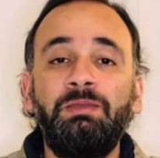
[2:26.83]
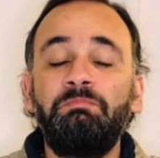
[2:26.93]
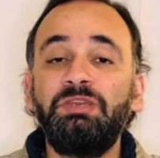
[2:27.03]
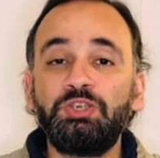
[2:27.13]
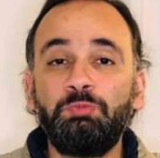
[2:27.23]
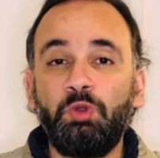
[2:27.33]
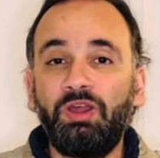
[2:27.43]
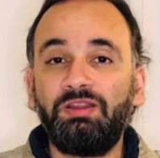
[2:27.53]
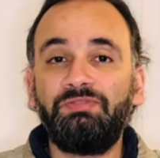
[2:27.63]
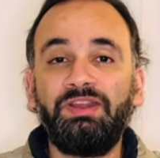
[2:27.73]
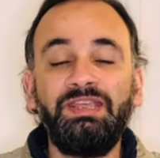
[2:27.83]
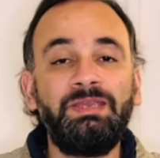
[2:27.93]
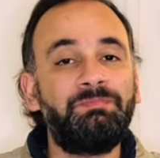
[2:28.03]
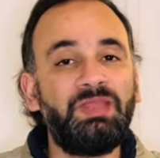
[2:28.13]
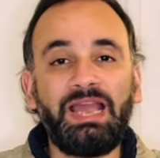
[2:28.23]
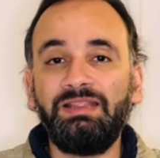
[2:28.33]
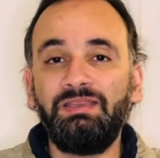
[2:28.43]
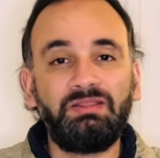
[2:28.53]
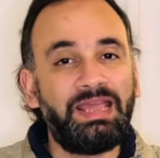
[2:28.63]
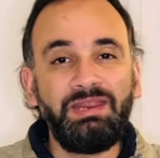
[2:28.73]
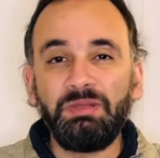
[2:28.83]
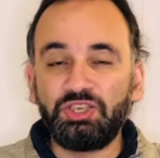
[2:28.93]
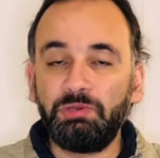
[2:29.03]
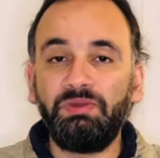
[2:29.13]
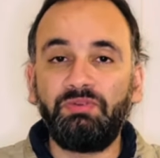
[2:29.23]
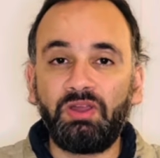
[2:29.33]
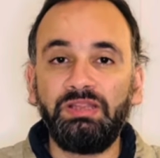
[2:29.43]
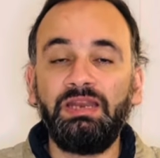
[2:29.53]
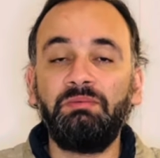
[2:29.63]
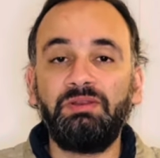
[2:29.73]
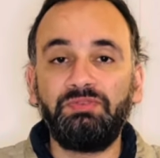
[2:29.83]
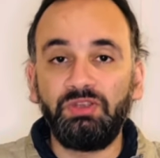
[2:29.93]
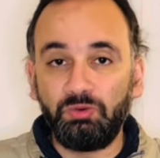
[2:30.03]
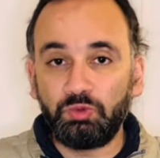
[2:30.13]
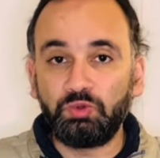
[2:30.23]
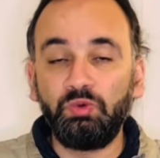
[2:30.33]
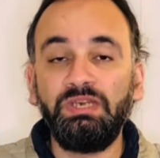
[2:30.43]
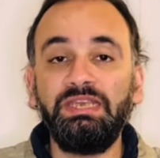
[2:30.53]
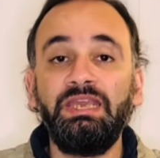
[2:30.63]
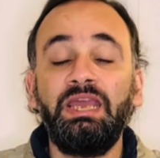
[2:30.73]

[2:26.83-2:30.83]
مش مجرد فريق يعني تقريبا شبه فقد الامل في الوصول